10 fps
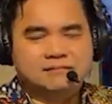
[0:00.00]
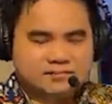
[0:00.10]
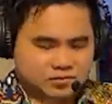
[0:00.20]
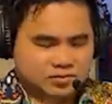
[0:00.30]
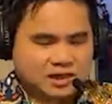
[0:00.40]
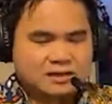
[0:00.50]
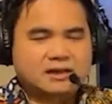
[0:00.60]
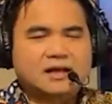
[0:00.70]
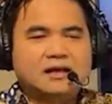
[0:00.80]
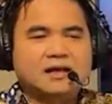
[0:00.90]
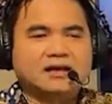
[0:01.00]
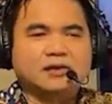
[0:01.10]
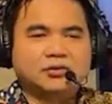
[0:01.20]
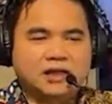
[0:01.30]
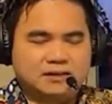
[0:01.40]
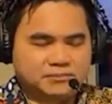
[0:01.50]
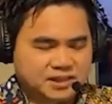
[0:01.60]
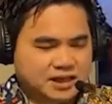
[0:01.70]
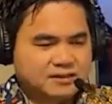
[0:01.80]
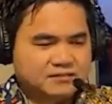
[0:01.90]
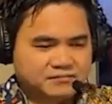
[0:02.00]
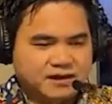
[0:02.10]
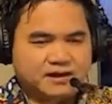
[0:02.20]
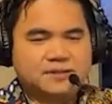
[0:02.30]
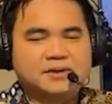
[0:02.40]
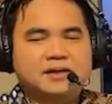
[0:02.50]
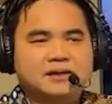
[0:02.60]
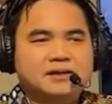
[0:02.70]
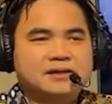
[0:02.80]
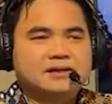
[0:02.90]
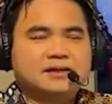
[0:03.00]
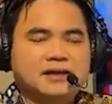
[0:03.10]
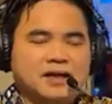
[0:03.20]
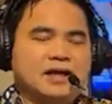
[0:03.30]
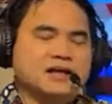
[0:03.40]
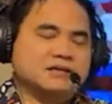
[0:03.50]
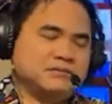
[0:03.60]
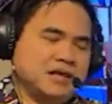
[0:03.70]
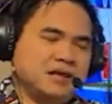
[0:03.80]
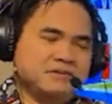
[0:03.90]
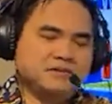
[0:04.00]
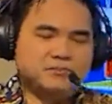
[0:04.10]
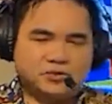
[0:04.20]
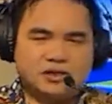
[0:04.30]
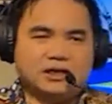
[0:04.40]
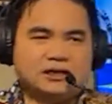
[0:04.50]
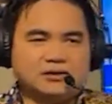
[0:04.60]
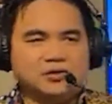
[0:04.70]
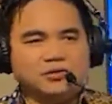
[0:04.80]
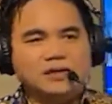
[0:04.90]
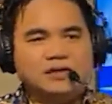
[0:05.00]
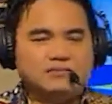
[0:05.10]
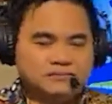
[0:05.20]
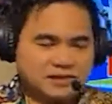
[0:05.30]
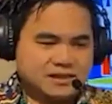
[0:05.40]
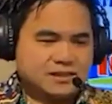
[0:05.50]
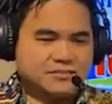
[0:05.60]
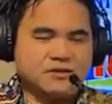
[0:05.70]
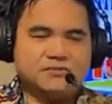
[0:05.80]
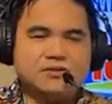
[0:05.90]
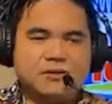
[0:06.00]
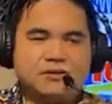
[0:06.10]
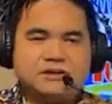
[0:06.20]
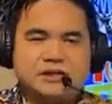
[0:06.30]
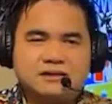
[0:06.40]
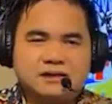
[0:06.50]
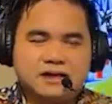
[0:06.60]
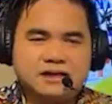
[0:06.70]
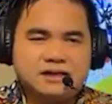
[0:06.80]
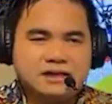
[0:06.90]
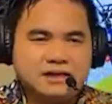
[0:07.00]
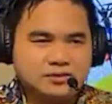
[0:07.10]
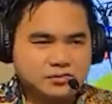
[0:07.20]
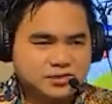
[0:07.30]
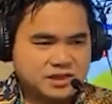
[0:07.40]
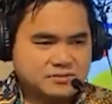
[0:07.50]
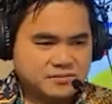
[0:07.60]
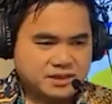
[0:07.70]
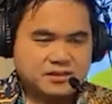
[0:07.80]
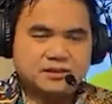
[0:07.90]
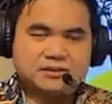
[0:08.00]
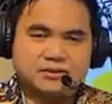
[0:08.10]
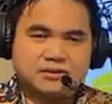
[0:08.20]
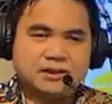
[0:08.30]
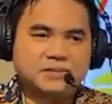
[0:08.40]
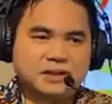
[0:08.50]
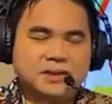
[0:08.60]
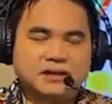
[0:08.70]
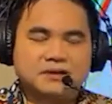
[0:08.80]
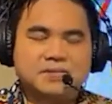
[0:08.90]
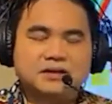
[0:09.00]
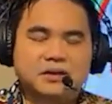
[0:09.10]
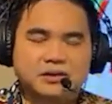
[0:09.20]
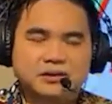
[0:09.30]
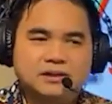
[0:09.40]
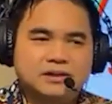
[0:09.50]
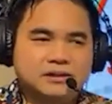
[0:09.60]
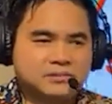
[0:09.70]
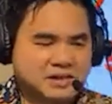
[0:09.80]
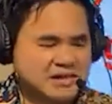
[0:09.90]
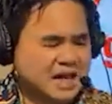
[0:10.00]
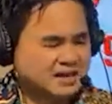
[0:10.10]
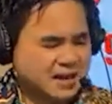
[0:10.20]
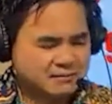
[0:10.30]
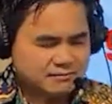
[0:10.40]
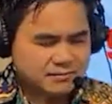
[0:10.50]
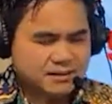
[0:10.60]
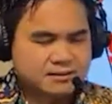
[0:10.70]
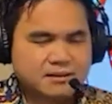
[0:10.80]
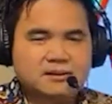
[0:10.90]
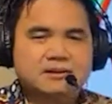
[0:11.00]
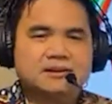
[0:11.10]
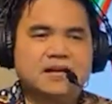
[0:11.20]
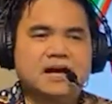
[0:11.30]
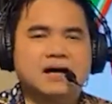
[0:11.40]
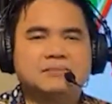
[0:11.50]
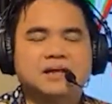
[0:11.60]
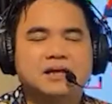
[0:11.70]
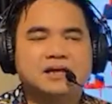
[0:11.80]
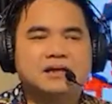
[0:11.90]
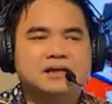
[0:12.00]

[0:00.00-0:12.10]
tôi thấy lần đầu tiên mới thấy được Frank Gamelli à là một người rất là nổi tiếng và ký hợp đồng với Cord để cho ra cái cây acoustic mà rất là nổi tiếng mà các bạn đang biết rồi mà giá thành rất ư là hợp lý